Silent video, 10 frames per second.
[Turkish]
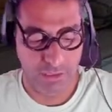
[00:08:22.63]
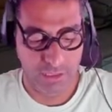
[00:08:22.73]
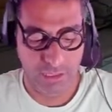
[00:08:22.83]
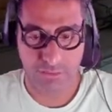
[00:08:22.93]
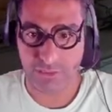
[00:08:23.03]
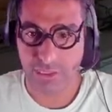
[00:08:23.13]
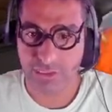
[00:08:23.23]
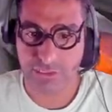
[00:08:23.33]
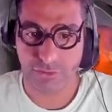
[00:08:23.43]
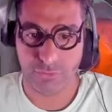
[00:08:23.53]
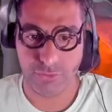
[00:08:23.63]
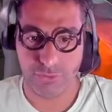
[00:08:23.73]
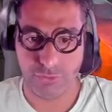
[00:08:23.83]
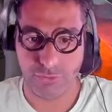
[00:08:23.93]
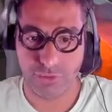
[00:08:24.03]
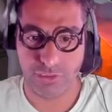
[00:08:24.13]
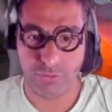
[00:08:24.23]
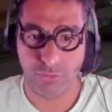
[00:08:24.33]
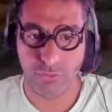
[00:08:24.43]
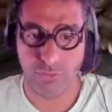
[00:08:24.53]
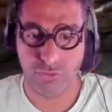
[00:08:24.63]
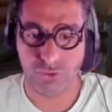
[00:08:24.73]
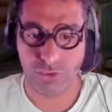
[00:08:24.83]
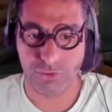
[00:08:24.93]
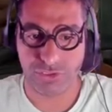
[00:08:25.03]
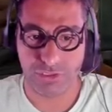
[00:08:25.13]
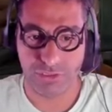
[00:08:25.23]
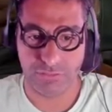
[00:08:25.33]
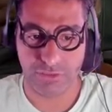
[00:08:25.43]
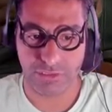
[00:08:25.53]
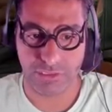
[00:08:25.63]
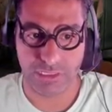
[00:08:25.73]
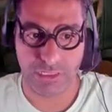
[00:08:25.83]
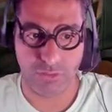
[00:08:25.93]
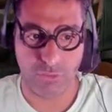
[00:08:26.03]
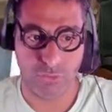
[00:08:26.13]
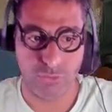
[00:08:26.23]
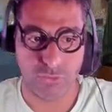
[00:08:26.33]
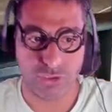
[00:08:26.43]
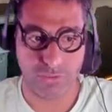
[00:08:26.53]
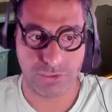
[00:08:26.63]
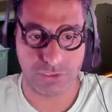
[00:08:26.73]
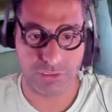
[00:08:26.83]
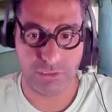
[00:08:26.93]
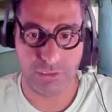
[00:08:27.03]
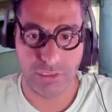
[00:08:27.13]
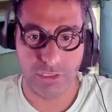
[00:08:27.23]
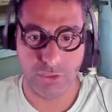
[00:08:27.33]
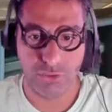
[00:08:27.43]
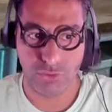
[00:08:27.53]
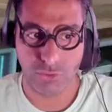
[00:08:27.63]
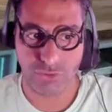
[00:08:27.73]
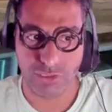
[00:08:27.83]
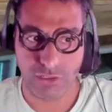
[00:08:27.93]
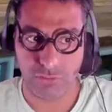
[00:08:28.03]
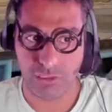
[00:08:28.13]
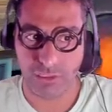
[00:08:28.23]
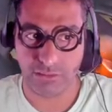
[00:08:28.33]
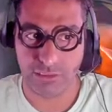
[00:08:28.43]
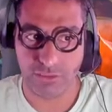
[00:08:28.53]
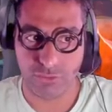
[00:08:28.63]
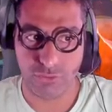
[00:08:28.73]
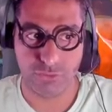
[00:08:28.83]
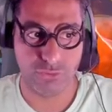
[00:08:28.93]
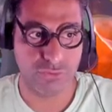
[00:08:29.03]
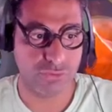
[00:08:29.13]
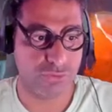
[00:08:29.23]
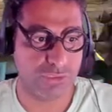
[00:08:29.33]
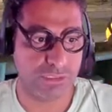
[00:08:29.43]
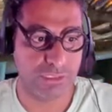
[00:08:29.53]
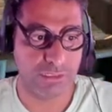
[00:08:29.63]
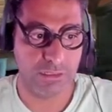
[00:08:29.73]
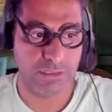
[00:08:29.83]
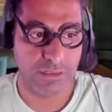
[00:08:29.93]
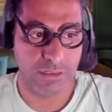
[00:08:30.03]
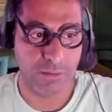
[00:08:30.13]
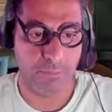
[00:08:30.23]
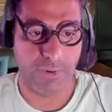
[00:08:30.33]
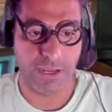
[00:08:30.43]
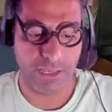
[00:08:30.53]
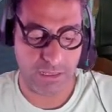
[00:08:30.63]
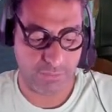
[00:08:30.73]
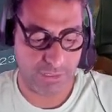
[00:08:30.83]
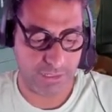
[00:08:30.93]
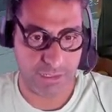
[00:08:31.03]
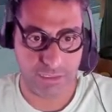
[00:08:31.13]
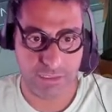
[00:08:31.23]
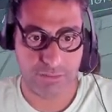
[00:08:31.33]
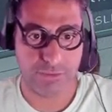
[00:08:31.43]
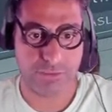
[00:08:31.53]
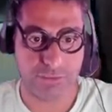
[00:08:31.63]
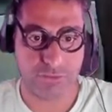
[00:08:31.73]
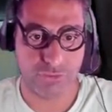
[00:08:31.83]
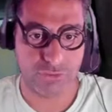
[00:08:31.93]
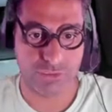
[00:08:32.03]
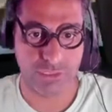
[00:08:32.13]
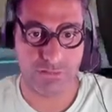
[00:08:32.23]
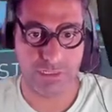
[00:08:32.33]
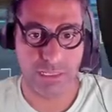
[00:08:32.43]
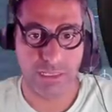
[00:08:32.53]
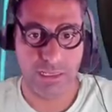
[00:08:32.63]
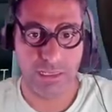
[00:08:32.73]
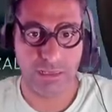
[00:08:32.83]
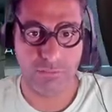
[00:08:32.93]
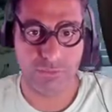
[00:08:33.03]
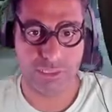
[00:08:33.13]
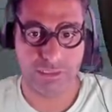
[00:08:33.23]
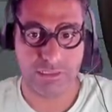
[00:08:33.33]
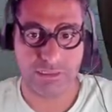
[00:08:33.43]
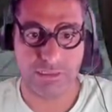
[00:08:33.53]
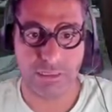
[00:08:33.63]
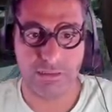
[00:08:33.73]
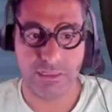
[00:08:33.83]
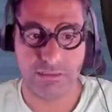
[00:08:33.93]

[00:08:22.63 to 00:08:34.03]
Evet Ejder operatör de oldukça başarılı bir silah. Oldukça başarılı. Görsel olarak da gördüğünüz üzere baya baya iyi bir görseli var. E, bu zaten standart.